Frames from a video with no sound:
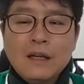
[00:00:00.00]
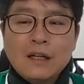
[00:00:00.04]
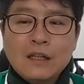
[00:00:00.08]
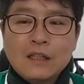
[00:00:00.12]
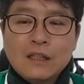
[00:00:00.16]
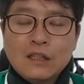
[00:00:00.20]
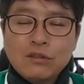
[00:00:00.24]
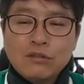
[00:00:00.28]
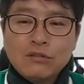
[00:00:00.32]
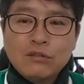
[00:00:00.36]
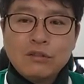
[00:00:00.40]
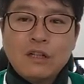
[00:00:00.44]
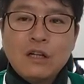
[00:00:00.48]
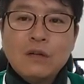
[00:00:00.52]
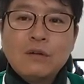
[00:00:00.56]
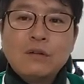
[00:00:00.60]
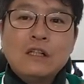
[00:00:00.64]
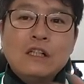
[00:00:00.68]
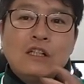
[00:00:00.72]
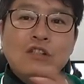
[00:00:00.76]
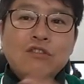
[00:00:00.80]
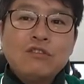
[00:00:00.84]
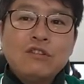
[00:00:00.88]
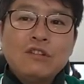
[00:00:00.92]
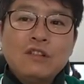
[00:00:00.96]
근데 수술하고
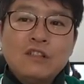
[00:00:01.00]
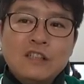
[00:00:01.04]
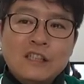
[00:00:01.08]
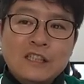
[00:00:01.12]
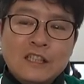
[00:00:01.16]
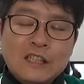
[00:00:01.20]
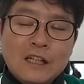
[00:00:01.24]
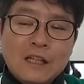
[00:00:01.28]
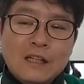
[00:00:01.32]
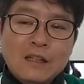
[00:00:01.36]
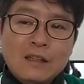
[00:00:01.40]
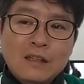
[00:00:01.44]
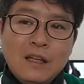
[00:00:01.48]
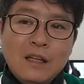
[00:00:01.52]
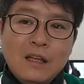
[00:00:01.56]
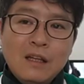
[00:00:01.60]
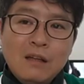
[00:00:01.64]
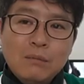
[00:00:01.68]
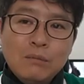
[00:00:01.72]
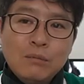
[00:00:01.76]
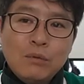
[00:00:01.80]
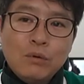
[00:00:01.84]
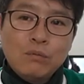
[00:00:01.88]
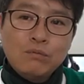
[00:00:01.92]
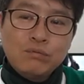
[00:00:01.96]
일주일이 지났네,
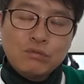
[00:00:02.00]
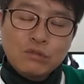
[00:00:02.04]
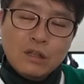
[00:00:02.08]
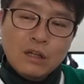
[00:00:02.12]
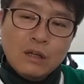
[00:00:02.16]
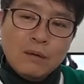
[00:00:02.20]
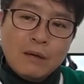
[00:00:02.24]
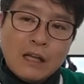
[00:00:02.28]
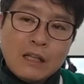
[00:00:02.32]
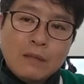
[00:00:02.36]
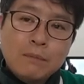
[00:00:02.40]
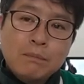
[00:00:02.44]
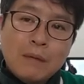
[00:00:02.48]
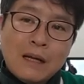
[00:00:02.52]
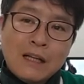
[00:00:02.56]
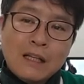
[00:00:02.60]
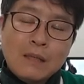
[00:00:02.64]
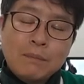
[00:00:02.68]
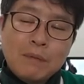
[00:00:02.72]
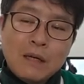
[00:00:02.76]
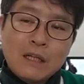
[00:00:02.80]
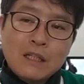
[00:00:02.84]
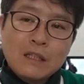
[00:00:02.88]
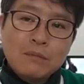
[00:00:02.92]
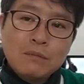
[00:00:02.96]
뭐 붓기가 많이
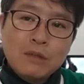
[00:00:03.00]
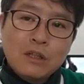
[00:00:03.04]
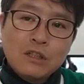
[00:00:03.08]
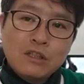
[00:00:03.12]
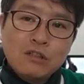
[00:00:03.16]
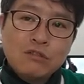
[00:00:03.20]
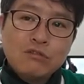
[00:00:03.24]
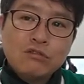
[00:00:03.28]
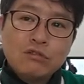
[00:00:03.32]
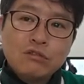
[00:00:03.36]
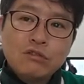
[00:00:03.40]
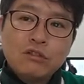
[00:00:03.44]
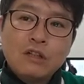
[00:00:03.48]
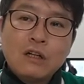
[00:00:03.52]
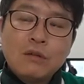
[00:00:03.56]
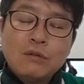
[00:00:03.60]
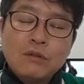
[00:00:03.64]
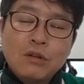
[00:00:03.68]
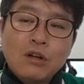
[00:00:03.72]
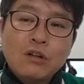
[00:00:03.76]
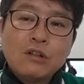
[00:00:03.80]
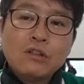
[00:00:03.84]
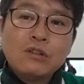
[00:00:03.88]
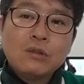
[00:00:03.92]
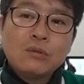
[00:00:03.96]
빠지면 수술하고
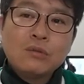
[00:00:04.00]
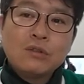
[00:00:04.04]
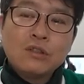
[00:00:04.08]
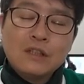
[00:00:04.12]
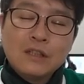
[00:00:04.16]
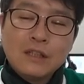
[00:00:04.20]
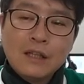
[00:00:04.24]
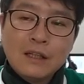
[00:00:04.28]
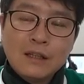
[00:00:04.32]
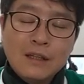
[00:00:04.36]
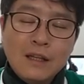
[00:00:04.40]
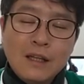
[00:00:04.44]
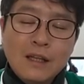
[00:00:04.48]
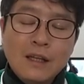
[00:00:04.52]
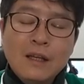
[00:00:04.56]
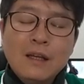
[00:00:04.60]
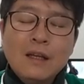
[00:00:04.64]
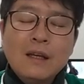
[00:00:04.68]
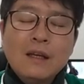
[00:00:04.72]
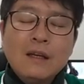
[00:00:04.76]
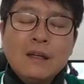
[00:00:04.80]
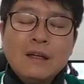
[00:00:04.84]
열흘 정도 지났네,